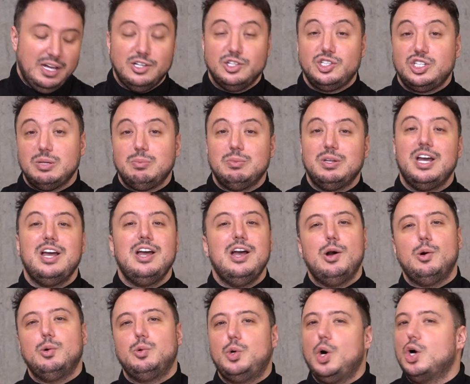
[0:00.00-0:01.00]
Şimdi
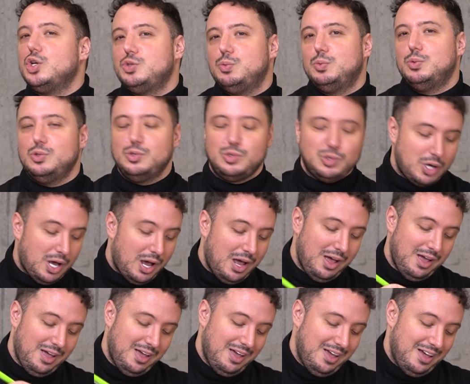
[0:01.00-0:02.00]
Koç
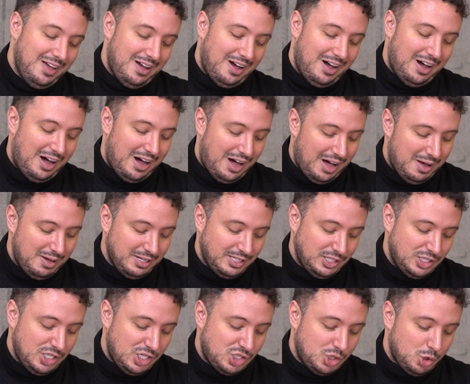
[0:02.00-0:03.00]
burcuna
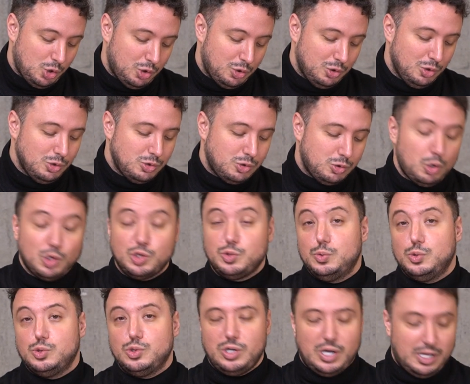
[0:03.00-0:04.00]
geçiyoruz. Koç
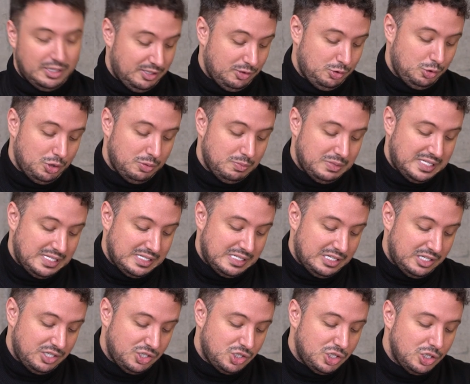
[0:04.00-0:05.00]
burcunu anlatıyorum
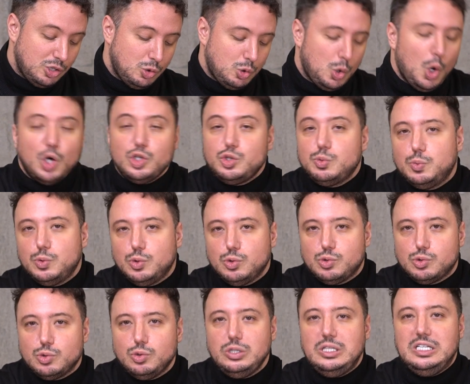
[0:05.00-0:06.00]
sizler için. Koç
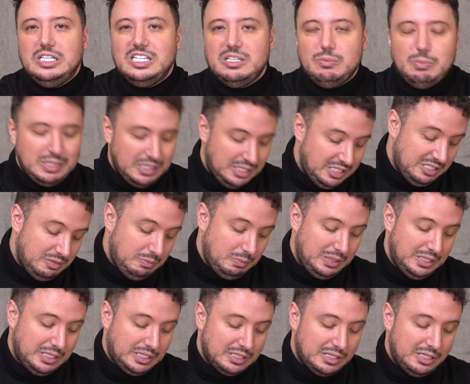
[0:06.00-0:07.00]
burcu
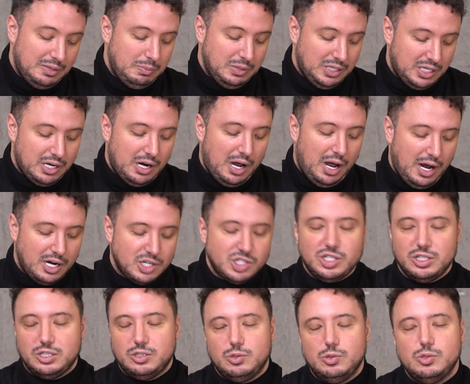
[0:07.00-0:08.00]
2022'de bir kere her
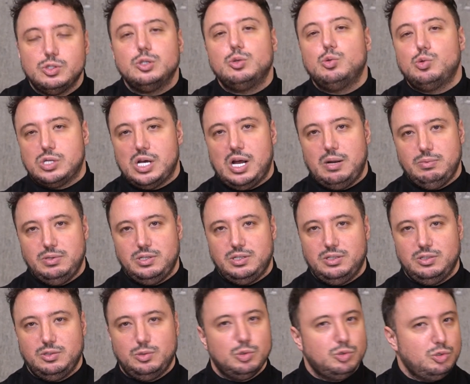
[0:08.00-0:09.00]
şeyden önce güzel bir yıl.
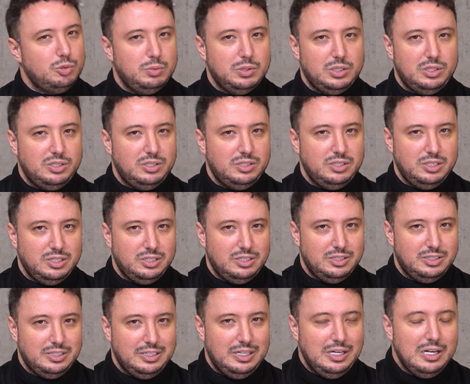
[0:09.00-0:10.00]
Kötü bir
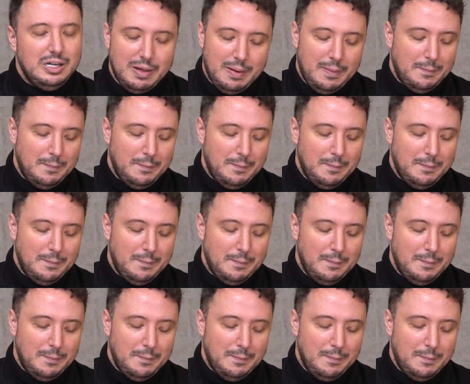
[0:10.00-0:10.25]
yıl değil.